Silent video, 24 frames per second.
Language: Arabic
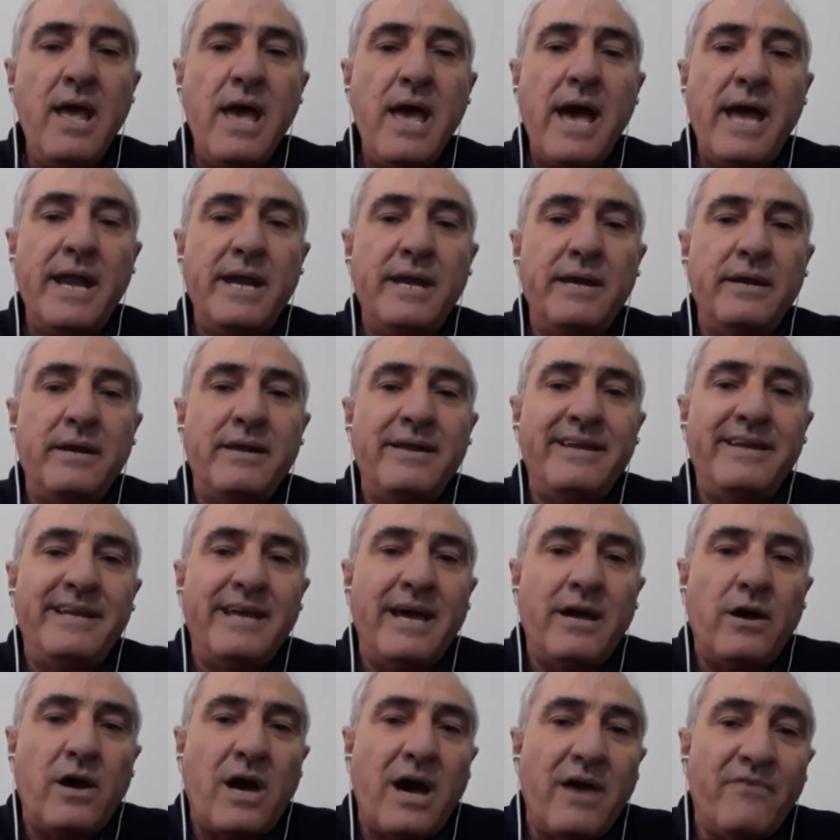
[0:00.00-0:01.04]
أن
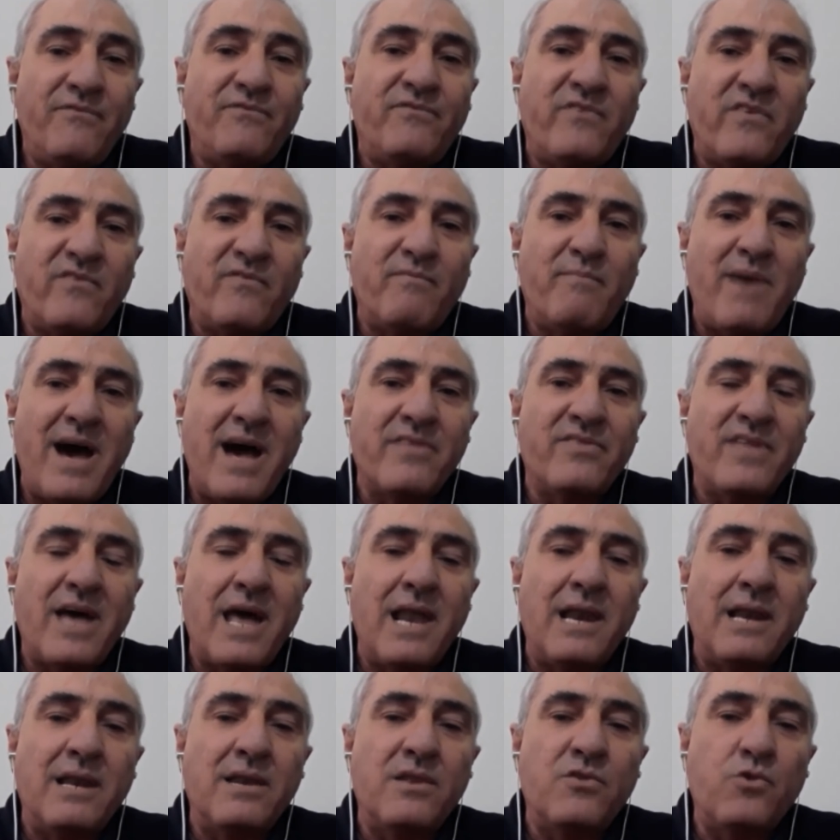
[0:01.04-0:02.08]
يخفف بعض
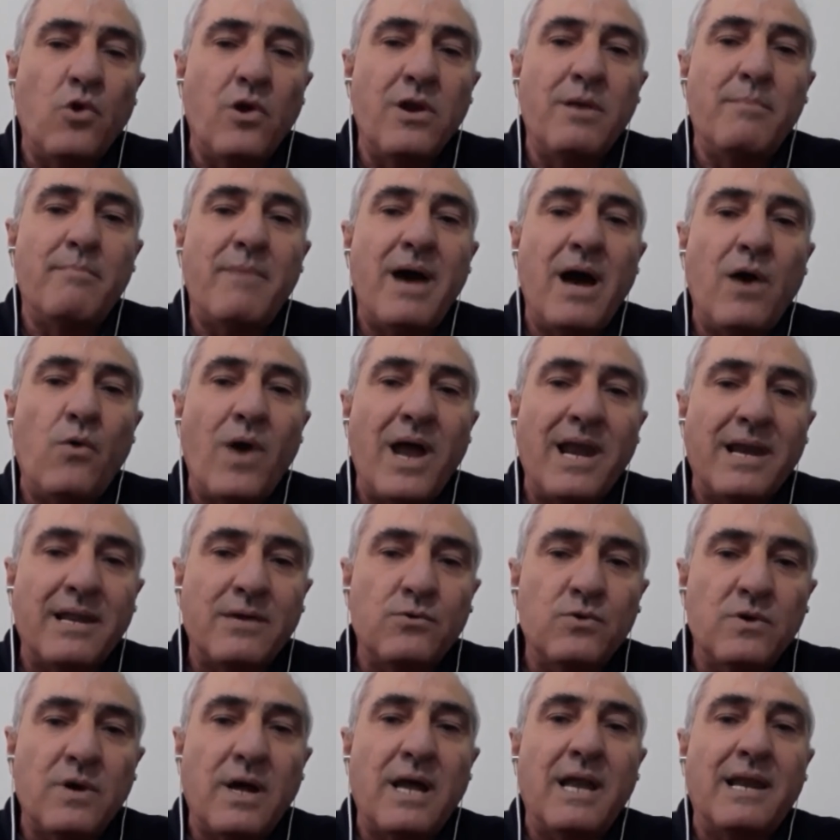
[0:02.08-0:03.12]
الظلم أو
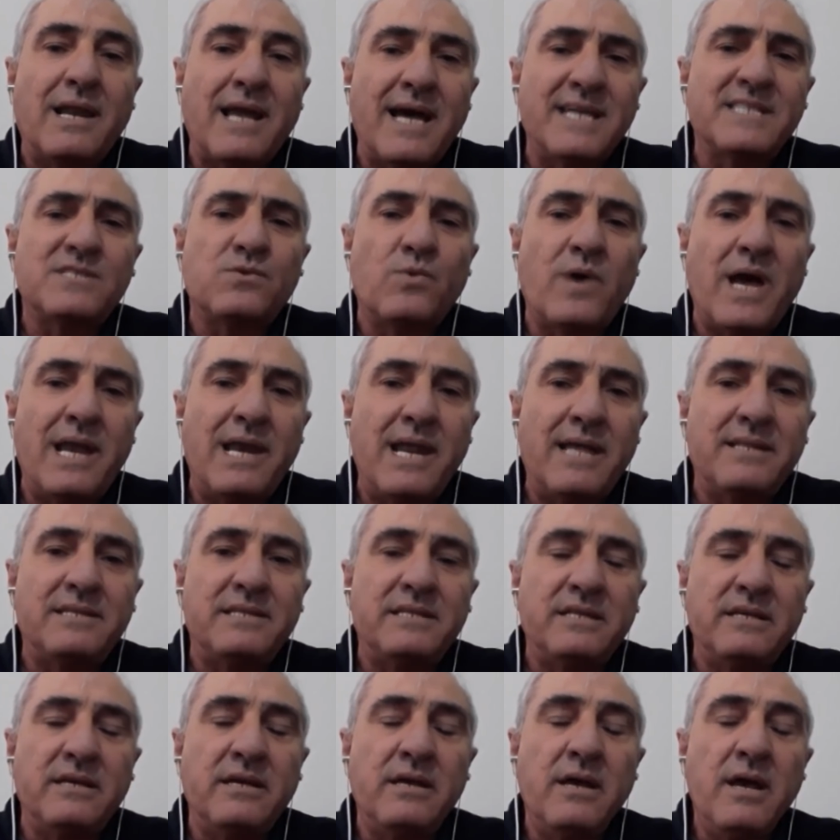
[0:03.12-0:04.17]
القسوة
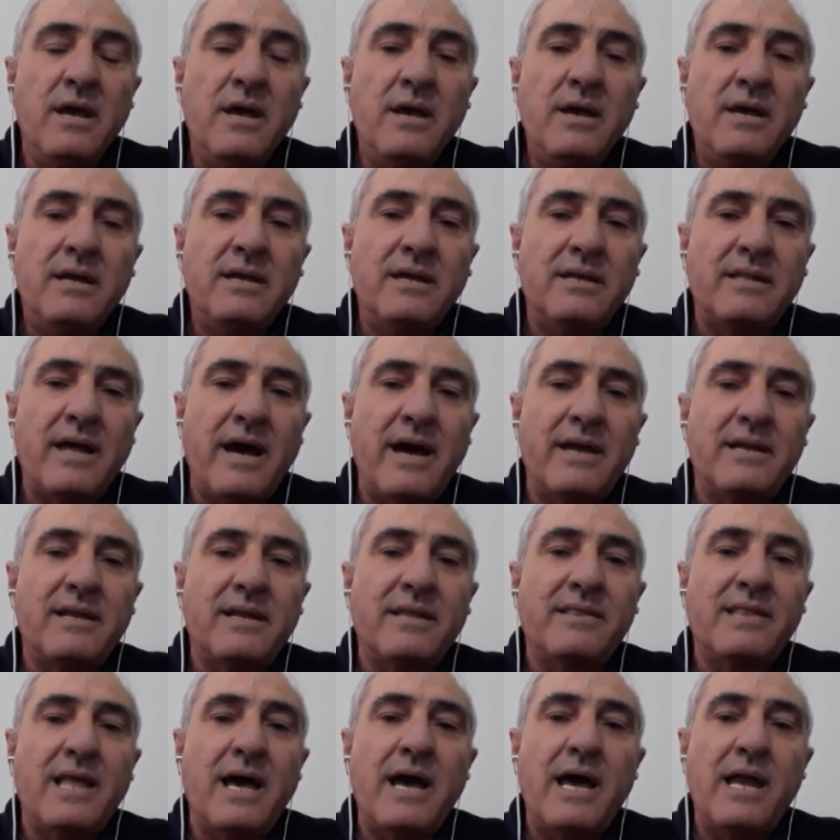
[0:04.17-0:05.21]
التي يتعرض
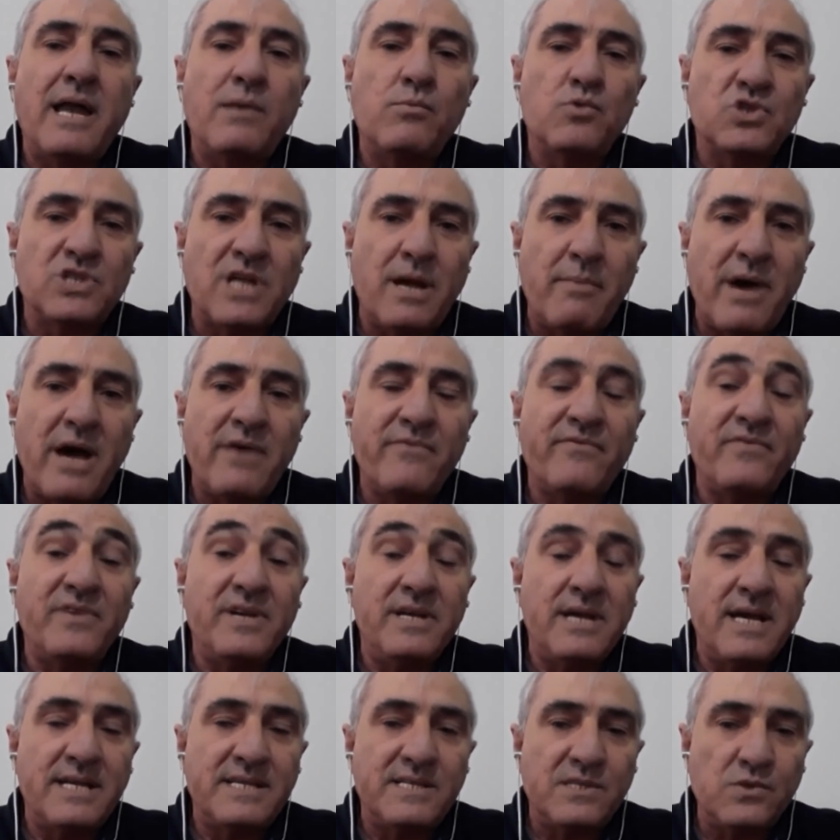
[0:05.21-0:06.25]
لها المجتمع
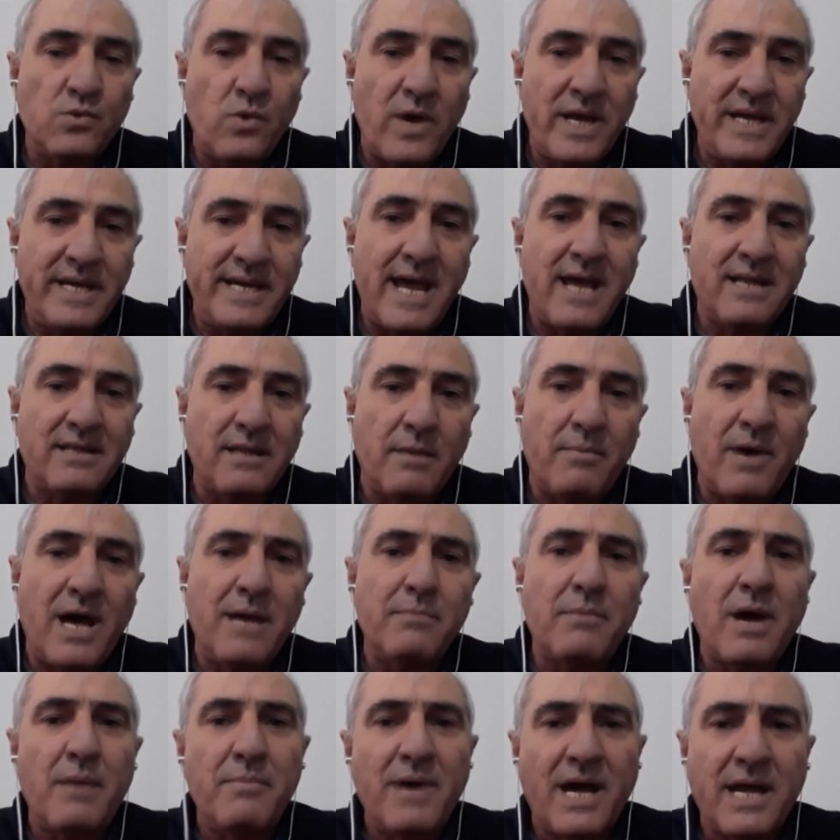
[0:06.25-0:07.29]
في السويداء طبعا
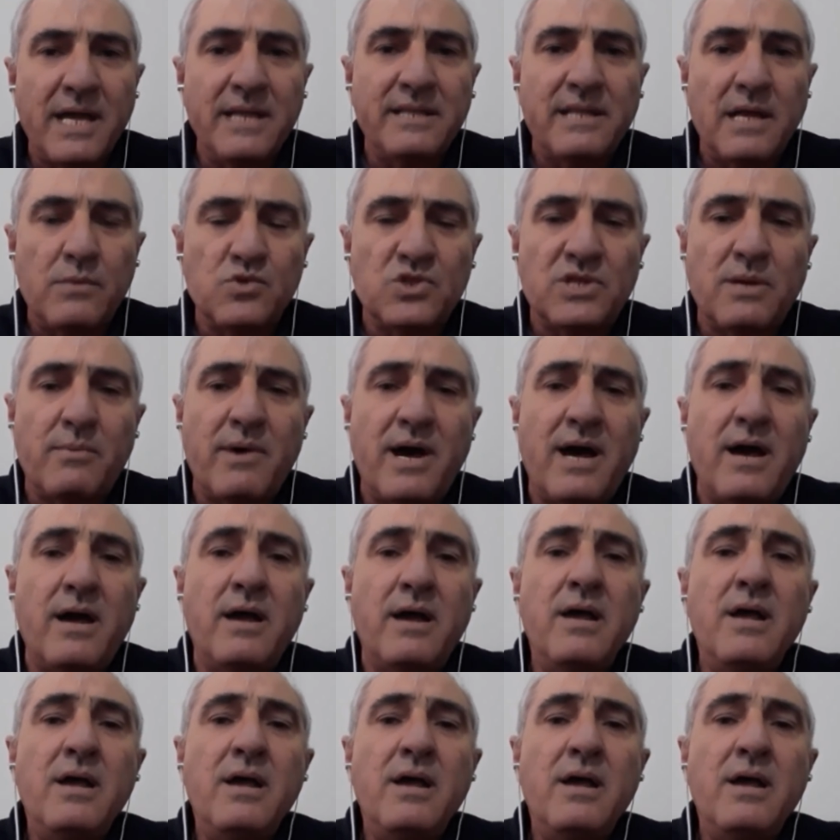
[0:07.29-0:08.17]
مع بقية المجتمع